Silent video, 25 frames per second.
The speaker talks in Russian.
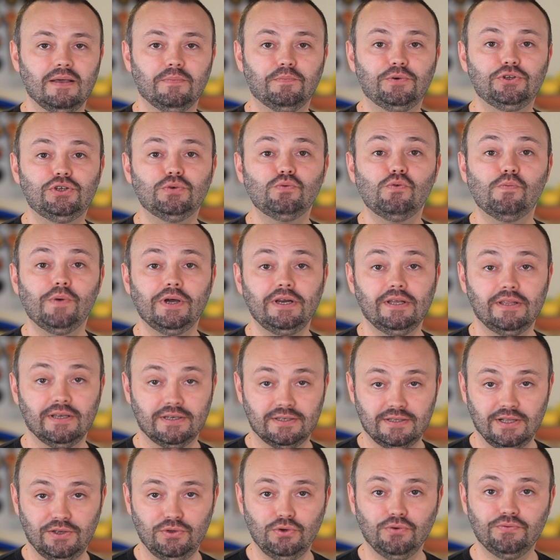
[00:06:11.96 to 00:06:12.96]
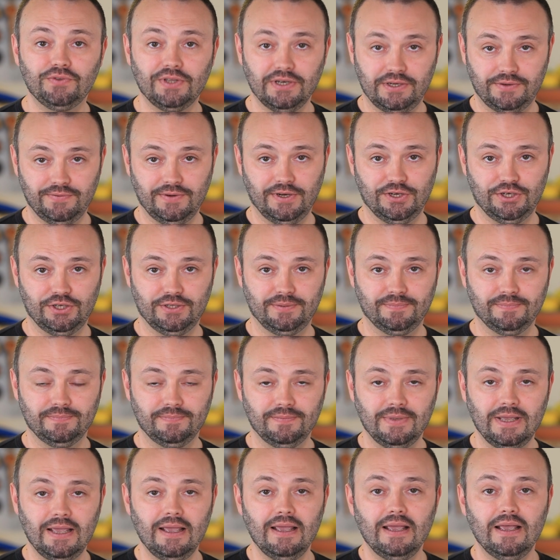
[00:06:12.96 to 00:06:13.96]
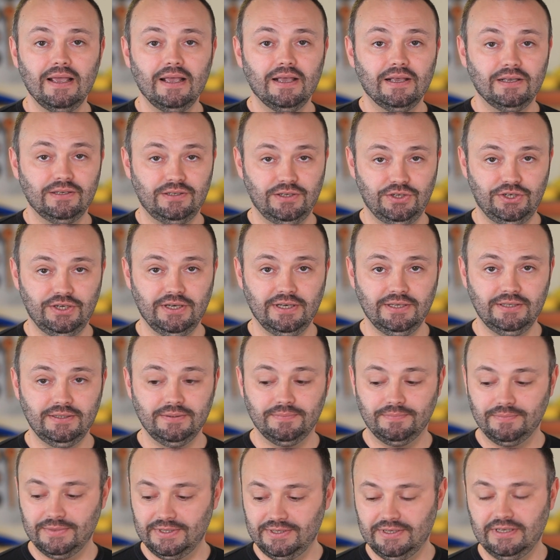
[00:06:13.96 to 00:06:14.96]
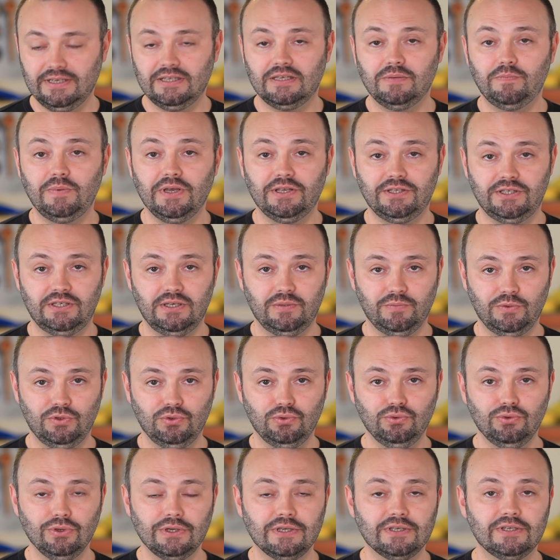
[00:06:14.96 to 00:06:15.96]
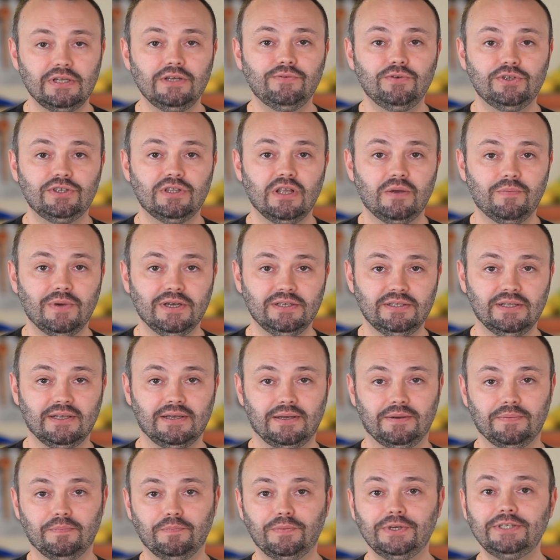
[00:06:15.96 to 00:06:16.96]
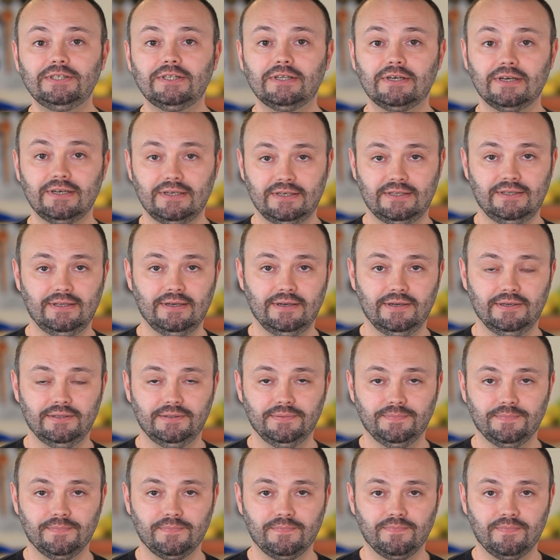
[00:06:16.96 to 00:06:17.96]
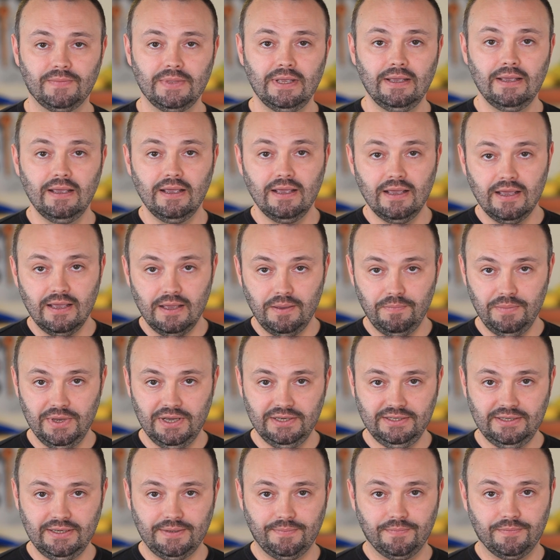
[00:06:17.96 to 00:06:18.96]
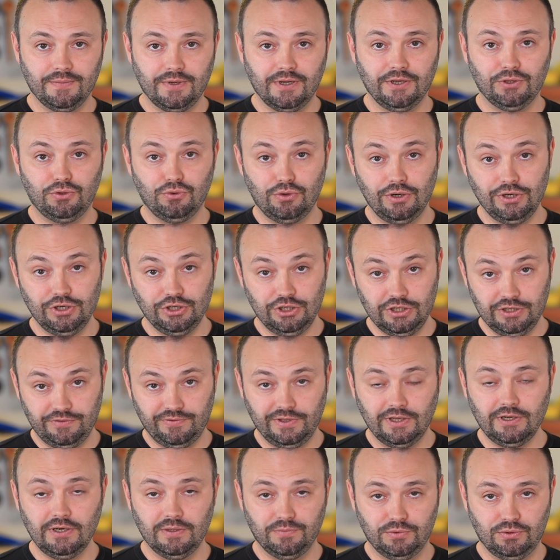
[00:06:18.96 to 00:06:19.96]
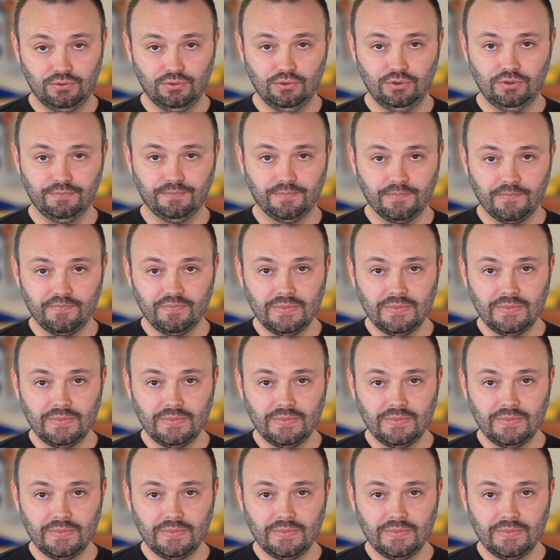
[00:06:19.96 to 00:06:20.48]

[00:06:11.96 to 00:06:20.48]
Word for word: Почему порядок слоев так важен? Сейчас за эти 5-7 минут сливочное масло быстро растает. Мясо, которое лежит вторым слоем,